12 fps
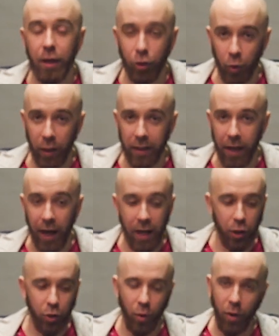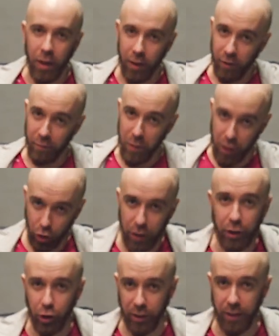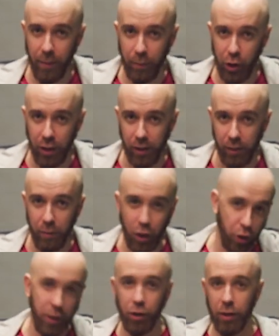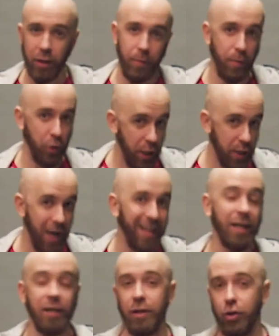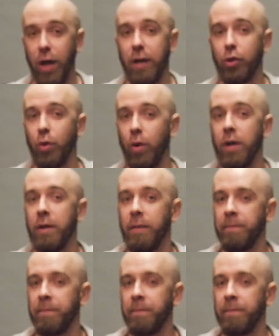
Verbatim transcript: Суть одна, что межличностном общении, межличностном общении это означает, что